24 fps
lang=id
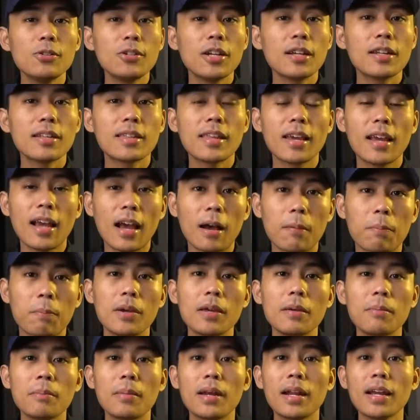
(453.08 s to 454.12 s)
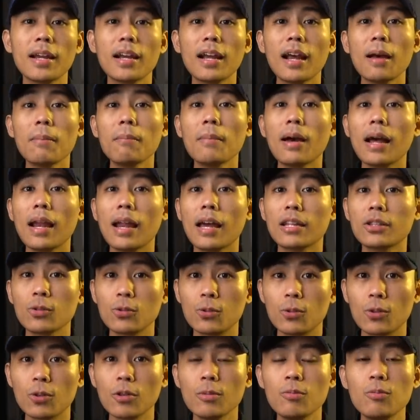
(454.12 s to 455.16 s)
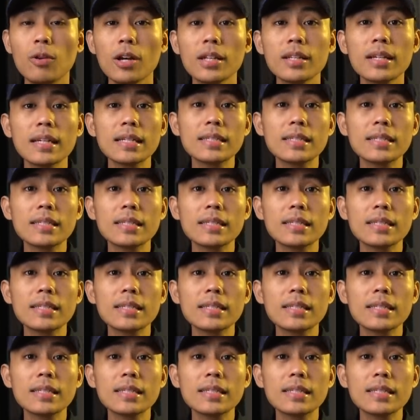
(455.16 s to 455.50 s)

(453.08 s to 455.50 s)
jauh dari TKP, mereka malah turun buat